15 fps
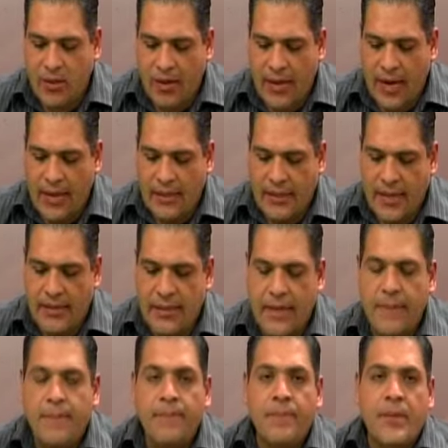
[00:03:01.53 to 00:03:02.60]
a
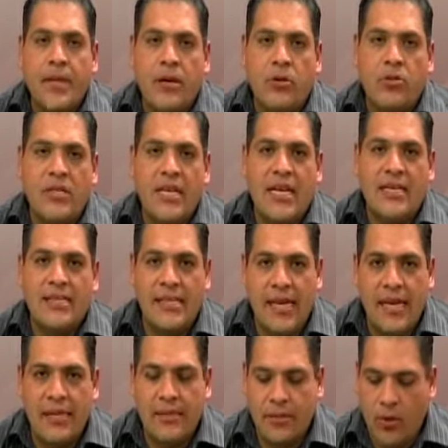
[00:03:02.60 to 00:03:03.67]
realizarse los días
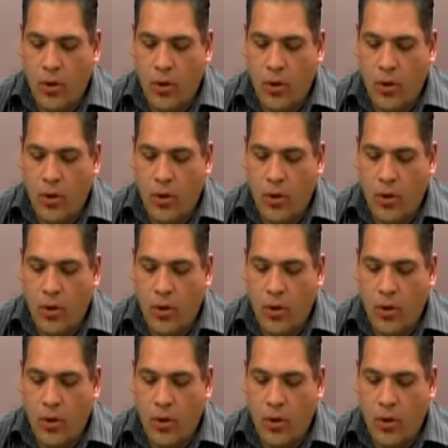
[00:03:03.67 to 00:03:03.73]
10,